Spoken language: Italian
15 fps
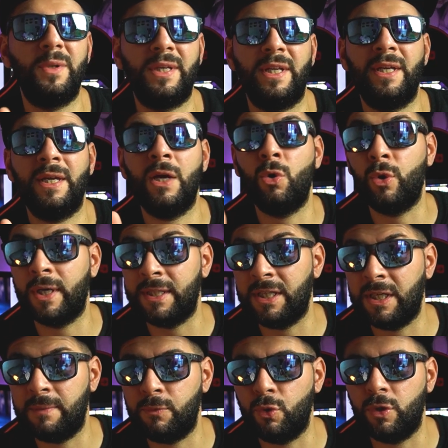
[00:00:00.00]
perché è un grande
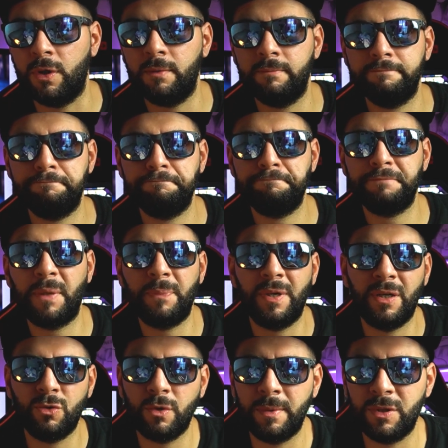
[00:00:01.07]
campione, ma per
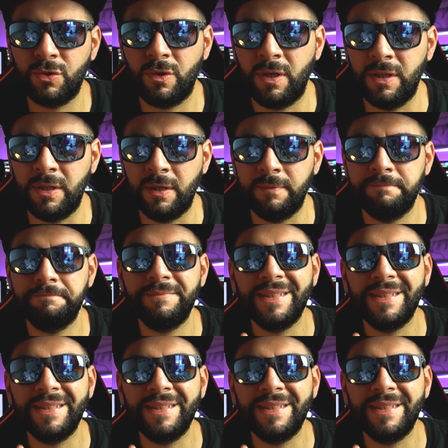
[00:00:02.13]
la sua personalità.